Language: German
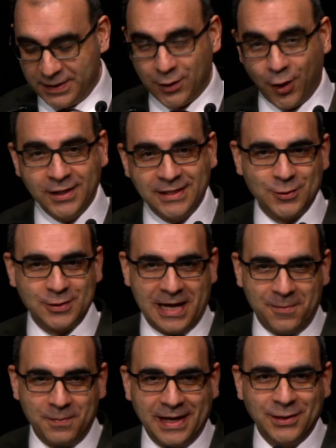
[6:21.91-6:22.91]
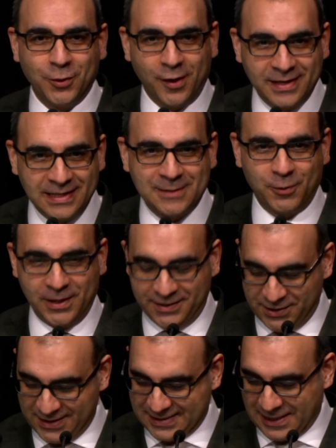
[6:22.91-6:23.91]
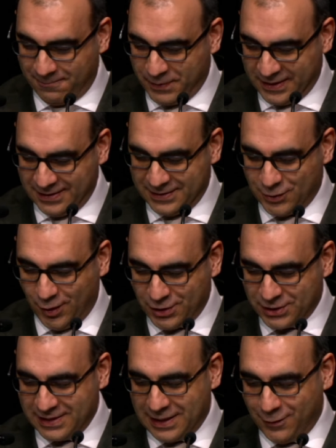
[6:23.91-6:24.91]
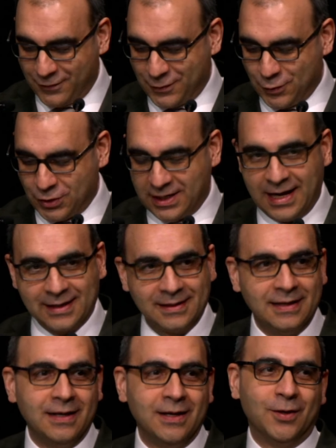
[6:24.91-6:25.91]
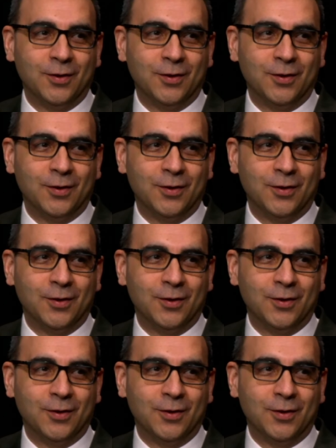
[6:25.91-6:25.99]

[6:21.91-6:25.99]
mit euch zusammen ein neues politisches Kapitel in Deutschland aufzuschlagen